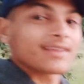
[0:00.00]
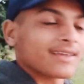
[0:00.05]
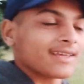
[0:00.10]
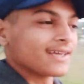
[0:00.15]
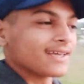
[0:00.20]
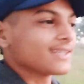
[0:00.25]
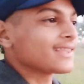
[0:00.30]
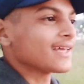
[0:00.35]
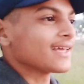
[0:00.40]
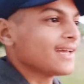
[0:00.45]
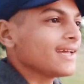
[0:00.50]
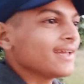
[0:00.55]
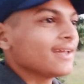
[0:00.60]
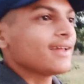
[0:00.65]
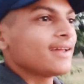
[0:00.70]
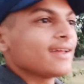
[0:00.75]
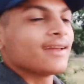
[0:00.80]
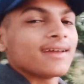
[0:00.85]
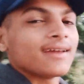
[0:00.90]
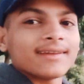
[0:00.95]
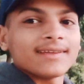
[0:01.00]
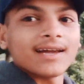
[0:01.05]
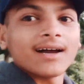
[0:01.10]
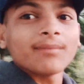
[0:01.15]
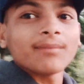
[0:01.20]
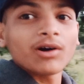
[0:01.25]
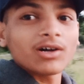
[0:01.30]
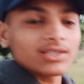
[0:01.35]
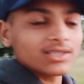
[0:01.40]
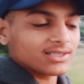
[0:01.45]
खेत है
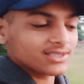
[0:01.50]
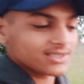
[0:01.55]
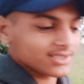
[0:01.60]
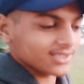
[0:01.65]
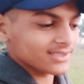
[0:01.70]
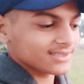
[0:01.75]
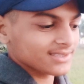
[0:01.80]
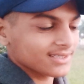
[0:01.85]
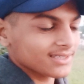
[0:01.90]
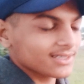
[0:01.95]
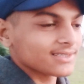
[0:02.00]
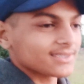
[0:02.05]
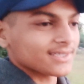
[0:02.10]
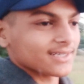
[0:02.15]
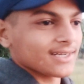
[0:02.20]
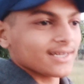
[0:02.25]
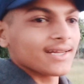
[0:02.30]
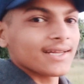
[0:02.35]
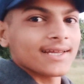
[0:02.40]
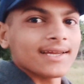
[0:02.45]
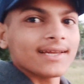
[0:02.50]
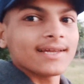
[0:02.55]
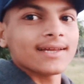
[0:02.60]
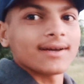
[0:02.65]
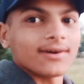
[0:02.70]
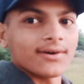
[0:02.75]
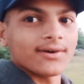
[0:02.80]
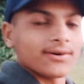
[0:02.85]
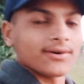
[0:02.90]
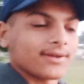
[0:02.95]
यहाँ बहुत अच्छा अच्छा जगह है
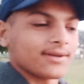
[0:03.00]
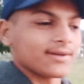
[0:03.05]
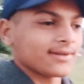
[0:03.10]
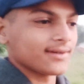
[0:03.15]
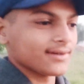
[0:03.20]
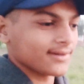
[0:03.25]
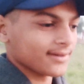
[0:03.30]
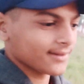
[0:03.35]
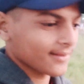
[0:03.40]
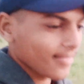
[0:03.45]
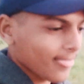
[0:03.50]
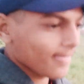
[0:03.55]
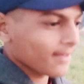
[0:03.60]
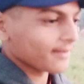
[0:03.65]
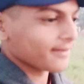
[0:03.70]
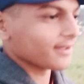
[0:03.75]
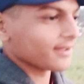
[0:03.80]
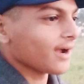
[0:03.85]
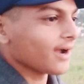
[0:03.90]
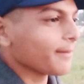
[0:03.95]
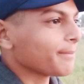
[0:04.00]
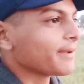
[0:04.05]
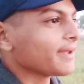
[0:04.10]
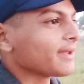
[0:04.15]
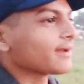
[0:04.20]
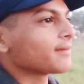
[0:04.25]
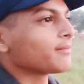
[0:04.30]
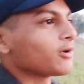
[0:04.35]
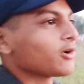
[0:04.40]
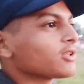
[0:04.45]
और यहाँ
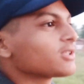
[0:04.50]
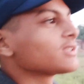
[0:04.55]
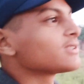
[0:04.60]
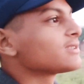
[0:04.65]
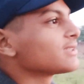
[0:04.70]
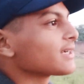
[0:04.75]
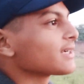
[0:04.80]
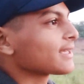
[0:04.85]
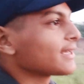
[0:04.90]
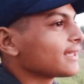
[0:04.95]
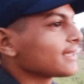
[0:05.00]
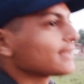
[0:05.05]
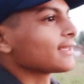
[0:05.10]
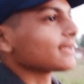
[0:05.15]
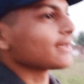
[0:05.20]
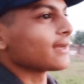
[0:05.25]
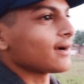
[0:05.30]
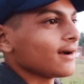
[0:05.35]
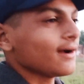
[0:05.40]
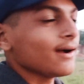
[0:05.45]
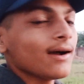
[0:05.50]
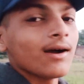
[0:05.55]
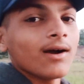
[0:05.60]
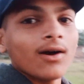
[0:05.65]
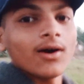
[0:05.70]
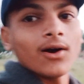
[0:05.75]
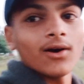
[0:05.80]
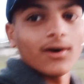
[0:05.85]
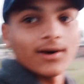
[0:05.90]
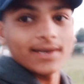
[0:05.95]
पे एक बहुत अच्छा खेत है यहाँ
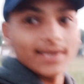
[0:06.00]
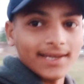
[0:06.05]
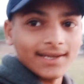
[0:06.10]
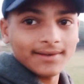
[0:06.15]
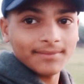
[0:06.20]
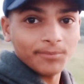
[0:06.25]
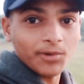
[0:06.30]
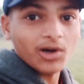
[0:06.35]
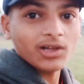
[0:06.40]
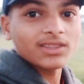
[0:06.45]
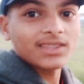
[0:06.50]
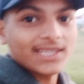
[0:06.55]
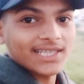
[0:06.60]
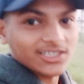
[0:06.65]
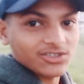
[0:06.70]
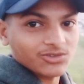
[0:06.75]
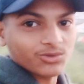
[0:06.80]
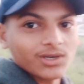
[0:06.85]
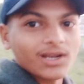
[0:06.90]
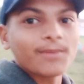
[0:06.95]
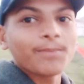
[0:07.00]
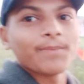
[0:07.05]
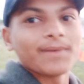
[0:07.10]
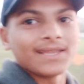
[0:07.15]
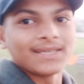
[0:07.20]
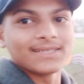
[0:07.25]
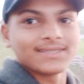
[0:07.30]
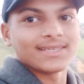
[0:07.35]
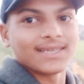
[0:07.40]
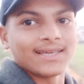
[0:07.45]
और एक बहुत नेचुरल
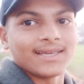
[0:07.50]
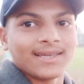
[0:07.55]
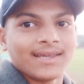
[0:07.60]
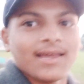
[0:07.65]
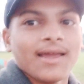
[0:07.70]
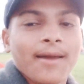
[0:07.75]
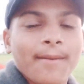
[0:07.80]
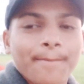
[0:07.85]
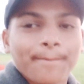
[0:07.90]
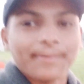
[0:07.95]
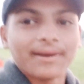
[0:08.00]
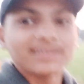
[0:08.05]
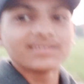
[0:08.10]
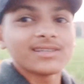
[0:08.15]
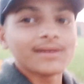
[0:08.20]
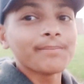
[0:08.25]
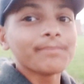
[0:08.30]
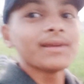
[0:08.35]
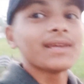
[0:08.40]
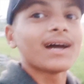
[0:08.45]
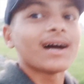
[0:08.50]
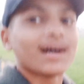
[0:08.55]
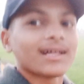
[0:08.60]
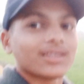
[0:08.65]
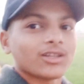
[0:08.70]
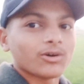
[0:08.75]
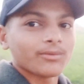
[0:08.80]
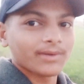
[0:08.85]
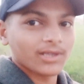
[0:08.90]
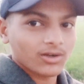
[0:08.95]
प्लेस है मैं जब भी यहाँ
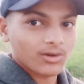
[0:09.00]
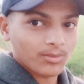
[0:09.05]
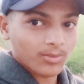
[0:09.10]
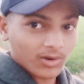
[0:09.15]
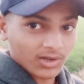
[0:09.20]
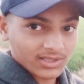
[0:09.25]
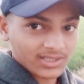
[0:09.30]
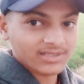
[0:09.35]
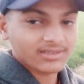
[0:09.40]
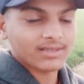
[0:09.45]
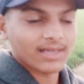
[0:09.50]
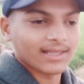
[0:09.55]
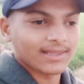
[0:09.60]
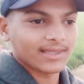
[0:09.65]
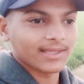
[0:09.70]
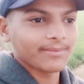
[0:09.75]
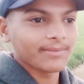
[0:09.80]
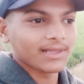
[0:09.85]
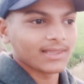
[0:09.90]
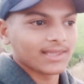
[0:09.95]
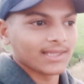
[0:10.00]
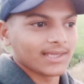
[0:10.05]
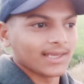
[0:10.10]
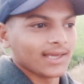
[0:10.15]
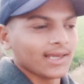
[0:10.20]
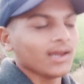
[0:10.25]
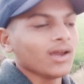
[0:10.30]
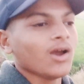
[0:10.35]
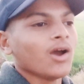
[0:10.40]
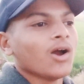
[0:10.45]
आता हूँ मेरे को बहुत ही शांति मिलती
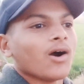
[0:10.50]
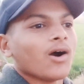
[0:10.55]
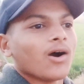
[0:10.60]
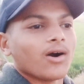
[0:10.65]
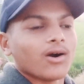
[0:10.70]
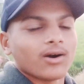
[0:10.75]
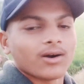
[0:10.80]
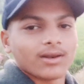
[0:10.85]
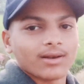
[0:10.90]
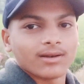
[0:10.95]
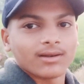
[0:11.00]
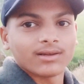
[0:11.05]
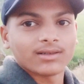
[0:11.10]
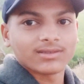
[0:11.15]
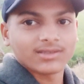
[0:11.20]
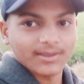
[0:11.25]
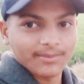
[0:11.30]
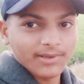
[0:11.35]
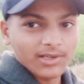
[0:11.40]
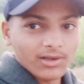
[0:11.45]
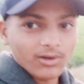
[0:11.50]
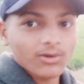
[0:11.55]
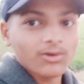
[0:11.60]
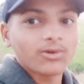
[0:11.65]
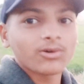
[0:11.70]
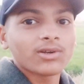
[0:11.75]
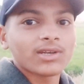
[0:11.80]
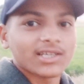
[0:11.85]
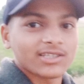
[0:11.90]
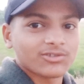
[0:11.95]
है और सभी लोग
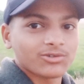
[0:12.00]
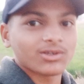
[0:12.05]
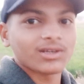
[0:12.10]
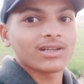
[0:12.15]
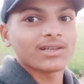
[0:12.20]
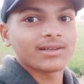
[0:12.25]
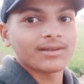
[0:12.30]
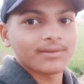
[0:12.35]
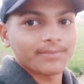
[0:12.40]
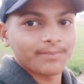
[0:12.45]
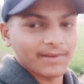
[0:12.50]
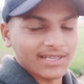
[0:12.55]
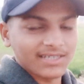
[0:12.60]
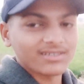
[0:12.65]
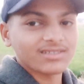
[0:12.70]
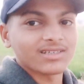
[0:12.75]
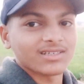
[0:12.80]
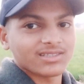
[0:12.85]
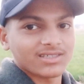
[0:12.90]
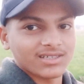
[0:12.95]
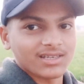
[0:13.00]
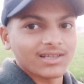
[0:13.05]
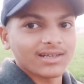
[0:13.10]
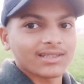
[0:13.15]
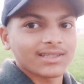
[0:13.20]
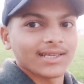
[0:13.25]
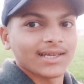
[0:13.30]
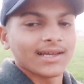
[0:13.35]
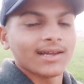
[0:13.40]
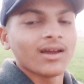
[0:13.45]
को नेचुरल प्लेस अच्छा
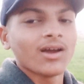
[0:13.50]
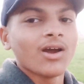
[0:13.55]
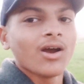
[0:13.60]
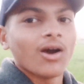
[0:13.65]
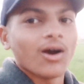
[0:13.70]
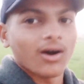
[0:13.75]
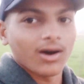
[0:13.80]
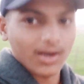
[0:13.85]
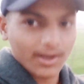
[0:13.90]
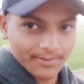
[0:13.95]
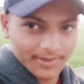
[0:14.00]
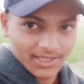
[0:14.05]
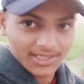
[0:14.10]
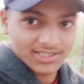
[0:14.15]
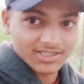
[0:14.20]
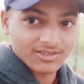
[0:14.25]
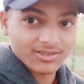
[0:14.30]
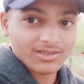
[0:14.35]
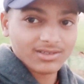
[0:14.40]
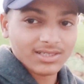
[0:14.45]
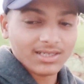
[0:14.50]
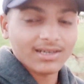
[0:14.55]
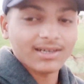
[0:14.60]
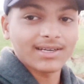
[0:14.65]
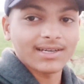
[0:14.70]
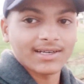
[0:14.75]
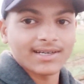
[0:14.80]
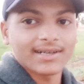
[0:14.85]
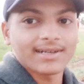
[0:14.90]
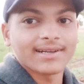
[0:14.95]
लगता है और हमें नेचुरल से
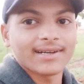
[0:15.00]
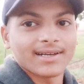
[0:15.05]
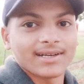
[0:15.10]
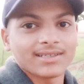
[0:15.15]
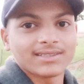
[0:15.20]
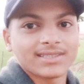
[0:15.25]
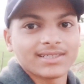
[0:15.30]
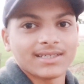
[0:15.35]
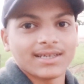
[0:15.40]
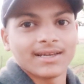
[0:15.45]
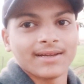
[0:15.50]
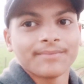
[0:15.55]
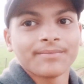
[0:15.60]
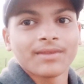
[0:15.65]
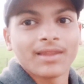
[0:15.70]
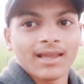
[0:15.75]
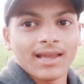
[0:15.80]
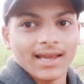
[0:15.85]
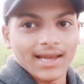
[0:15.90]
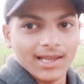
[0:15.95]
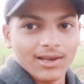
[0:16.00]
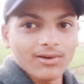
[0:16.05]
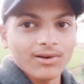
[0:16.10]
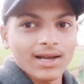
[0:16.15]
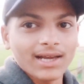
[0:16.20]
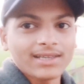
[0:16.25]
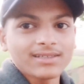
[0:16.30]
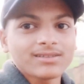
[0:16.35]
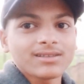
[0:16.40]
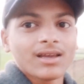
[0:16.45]
कनेक्टेड रहना चाहिए हेलो
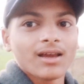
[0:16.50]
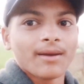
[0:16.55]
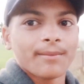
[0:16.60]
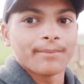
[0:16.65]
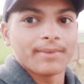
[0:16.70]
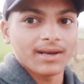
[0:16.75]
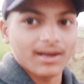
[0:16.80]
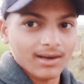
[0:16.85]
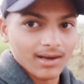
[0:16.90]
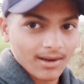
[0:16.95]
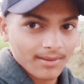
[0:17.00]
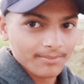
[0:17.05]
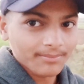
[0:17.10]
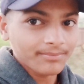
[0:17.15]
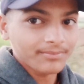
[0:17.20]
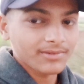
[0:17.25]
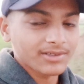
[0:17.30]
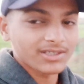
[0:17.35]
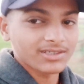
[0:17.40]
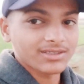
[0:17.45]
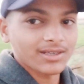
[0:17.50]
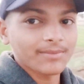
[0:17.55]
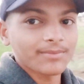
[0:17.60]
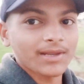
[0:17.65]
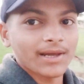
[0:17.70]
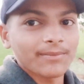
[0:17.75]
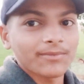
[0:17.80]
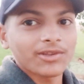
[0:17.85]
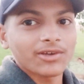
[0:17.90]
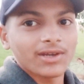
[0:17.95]
गाइस मेरा नाम ऋषभ
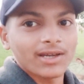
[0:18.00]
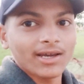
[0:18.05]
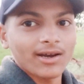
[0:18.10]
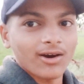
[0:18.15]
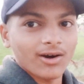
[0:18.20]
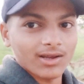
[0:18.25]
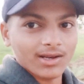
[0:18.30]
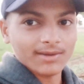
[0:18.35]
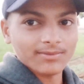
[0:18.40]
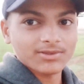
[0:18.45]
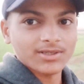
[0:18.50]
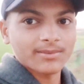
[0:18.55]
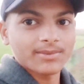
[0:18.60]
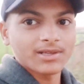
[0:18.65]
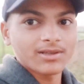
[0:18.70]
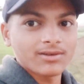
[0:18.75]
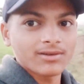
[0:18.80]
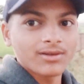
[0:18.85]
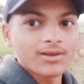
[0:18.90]
नामदेव है और आप सभी